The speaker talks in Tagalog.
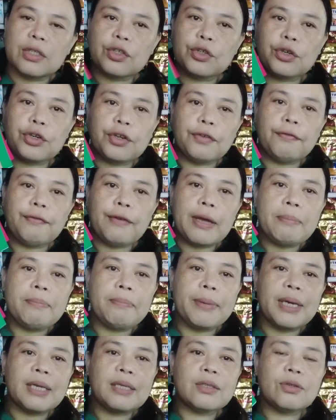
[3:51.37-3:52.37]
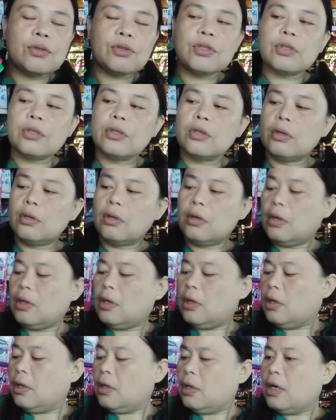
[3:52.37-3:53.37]
35 pesos.
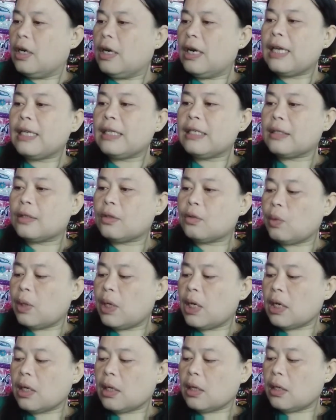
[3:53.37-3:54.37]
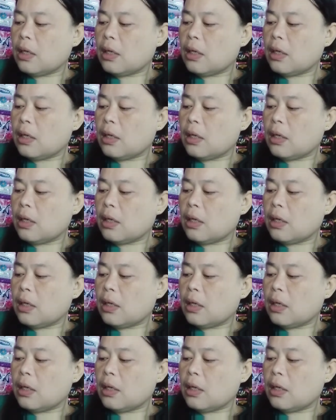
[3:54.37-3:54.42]
Last week,